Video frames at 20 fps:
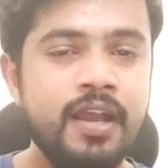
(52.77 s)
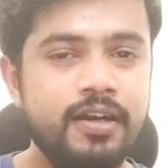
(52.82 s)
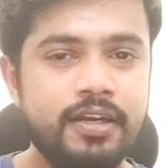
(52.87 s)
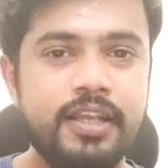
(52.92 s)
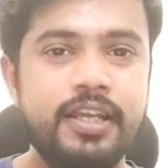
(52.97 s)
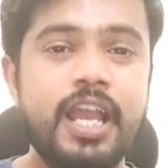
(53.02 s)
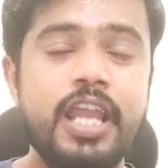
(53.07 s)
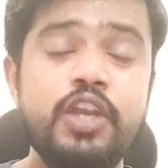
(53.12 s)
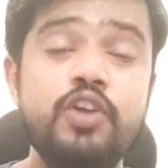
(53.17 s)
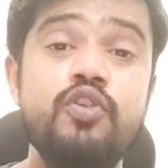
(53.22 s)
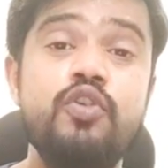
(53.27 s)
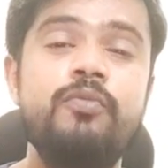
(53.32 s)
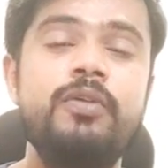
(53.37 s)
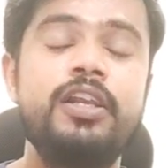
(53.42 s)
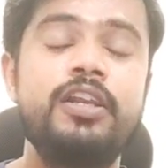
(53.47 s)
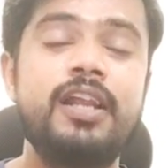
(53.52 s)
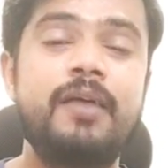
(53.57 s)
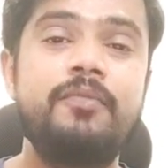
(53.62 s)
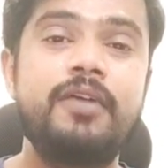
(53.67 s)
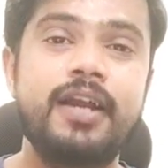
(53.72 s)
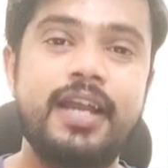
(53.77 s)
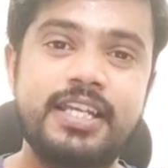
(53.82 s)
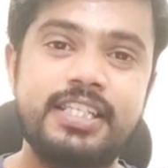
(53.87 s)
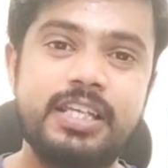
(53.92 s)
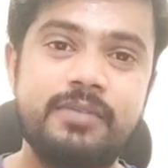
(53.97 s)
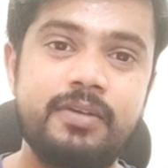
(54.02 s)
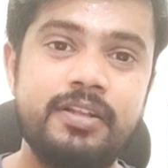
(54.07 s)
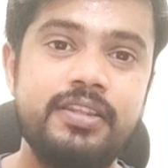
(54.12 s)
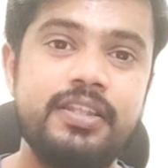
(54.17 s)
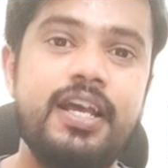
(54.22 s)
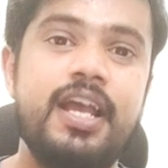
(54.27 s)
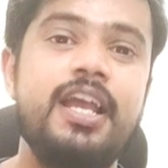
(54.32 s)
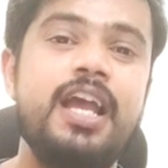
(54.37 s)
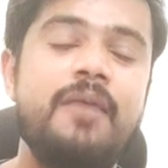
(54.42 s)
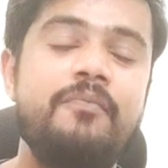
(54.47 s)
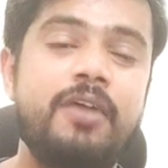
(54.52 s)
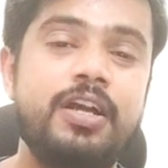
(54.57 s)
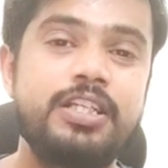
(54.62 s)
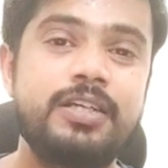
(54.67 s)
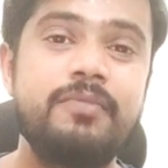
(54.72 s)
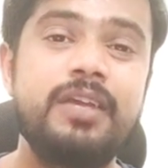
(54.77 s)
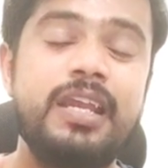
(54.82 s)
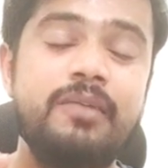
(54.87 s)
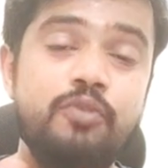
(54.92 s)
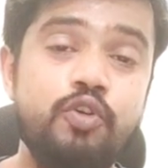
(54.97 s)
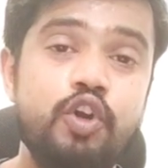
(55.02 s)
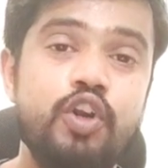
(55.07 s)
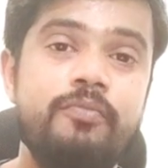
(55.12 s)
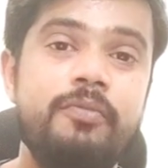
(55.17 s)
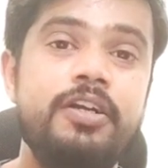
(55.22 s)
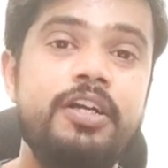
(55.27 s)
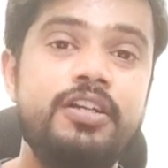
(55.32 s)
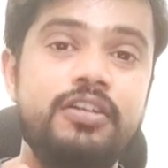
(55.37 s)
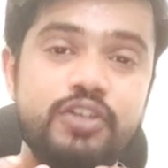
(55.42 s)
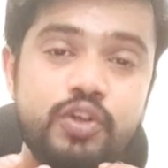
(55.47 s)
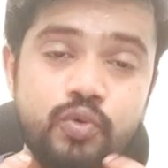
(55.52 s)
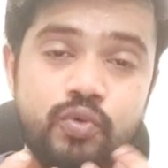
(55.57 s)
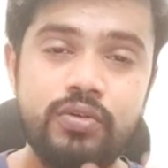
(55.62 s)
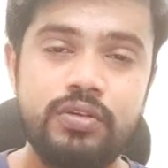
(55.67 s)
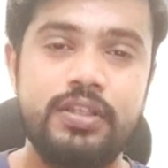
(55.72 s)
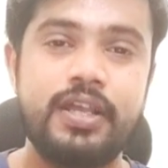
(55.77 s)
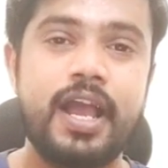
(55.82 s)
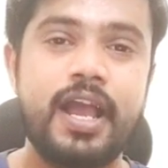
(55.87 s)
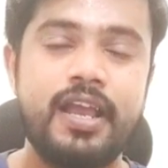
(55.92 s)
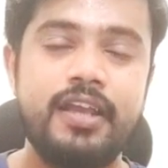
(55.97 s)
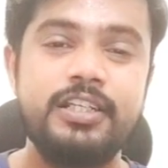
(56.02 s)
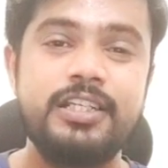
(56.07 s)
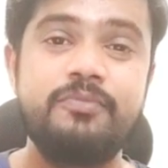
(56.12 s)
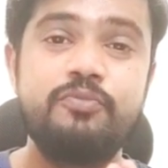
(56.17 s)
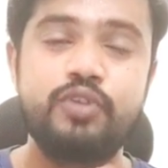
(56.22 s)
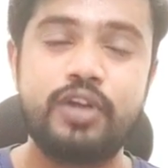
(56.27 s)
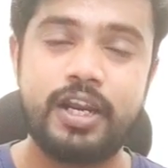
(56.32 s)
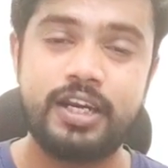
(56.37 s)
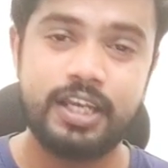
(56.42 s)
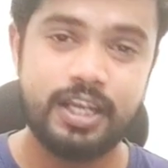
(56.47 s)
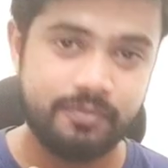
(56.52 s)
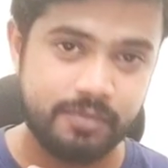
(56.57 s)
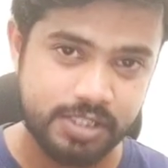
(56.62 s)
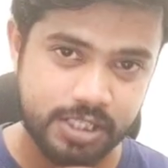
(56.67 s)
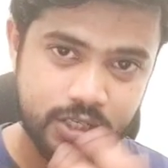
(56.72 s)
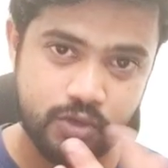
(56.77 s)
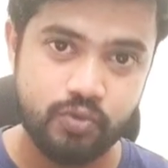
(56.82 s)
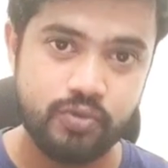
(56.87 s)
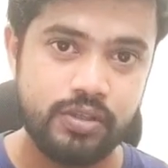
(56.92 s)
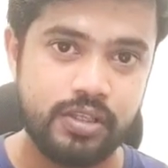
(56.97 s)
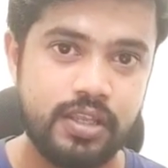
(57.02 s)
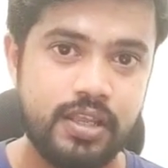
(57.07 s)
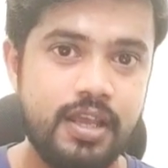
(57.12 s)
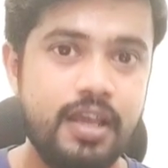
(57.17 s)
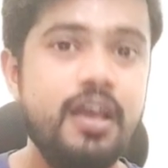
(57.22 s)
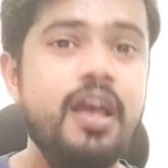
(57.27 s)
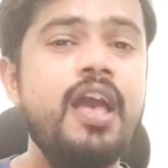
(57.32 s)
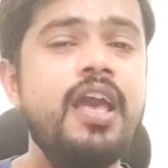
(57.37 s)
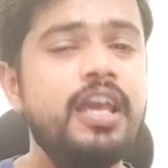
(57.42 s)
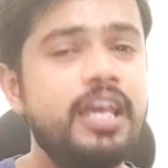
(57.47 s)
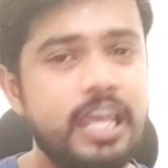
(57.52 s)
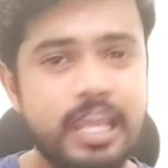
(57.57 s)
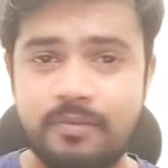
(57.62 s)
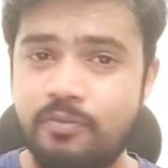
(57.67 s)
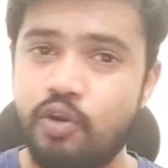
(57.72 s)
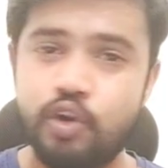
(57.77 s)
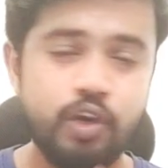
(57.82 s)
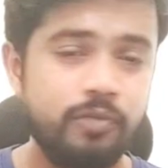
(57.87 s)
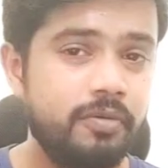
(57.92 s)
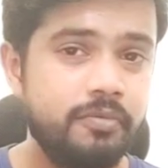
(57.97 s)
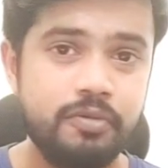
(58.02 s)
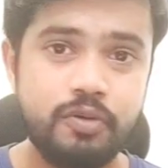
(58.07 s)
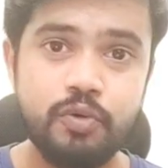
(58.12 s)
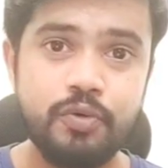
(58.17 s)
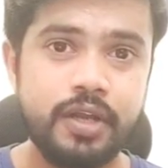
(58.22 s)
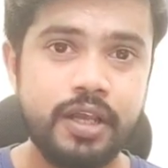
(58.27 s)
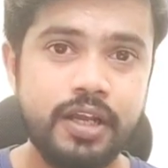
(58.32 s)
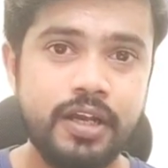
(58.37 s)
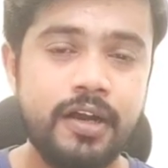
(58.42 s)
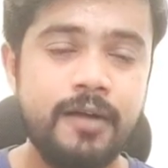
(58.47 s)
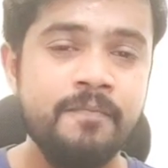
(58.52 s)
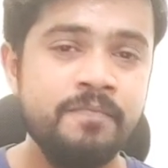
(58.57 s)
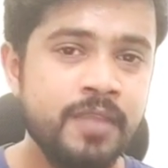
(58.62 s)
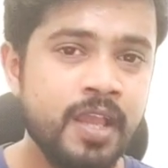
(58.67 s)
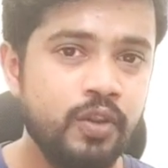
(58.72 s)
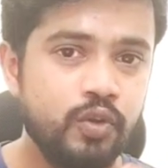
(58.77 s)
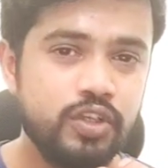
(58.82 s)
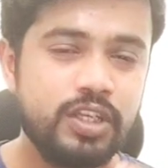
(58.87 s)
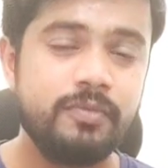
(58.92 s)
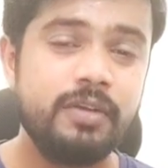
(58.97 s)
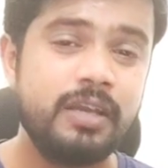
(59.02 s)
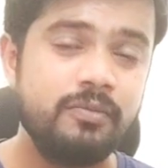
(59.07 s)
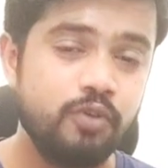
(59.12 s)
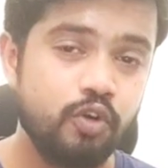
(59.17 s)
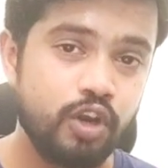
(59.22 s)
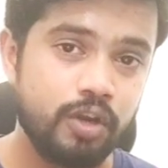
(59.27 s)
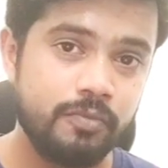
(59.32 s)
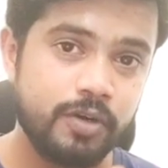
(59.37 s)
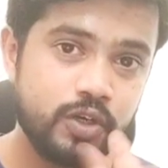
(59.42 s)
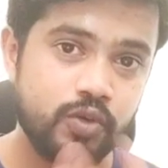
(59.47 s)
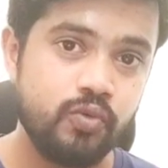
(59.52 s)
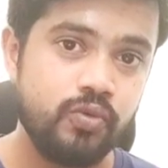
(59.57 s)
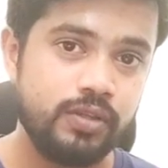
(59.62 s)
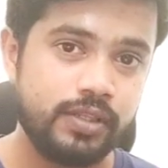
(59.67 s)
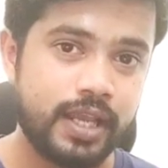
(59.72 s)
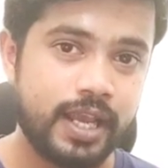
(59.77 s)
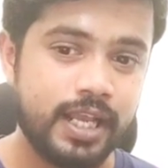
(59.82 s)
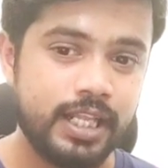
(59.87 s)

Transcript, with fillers: ठीक है यूरोबिलिन आपका कैसे बनता है आपका जब हीमोग्लोबिन टूटता है जब पुराने आरबीसी टूटते हैं हीमोग्लोबिन भी टूटेगा तो जब हीमोग्लोबिन टूटता